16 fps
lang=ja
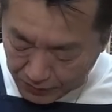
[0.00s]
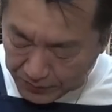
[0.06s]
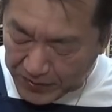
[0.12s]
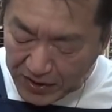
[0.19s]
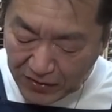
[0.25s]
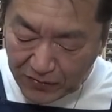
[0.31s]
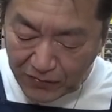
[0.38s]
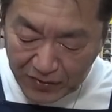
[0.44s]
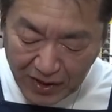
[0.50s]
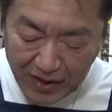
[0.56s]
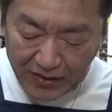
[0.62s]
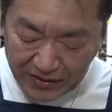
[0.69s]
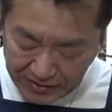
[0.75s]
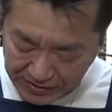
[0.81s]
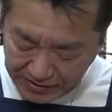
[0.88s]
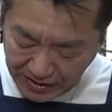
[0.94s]
ピックで
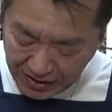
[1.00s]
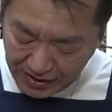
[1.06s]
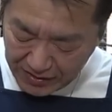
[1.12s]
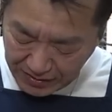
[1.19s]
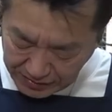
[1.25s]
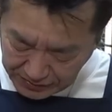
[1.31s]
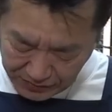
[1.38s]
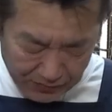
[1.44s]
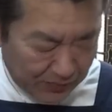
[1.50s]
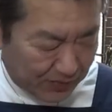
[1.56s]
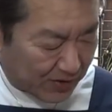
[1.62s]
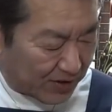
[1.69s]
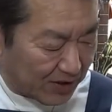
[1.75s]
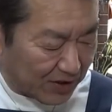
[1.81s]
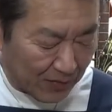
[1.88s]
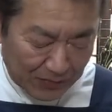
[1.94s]
力強く
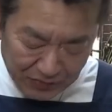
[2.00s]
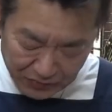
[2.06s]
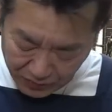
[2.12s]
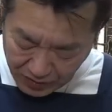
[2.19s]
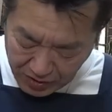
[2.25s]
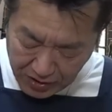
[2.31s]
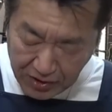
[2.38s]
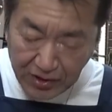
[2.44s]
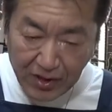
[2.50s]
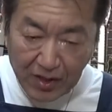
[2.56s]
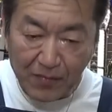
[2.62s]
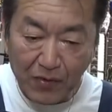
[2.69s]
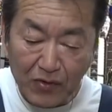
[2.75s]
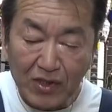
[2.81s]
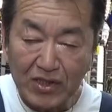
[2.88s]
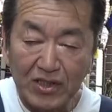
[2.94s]
聴いてもそれなりにね、
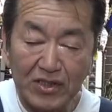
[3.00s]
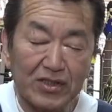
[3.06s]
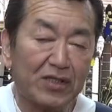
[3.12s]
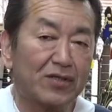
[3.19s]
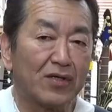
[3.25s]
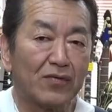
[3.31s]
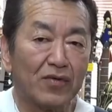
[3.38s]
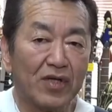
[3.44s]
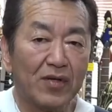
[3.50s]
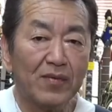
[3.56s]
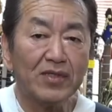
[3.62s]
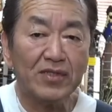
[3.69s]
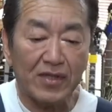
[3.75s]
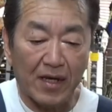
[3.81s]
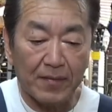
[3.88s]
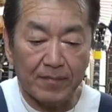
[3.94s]
ボディちっちゃいんだけど出ま
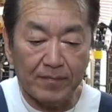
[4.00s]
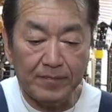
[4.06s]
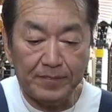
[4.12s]
すね。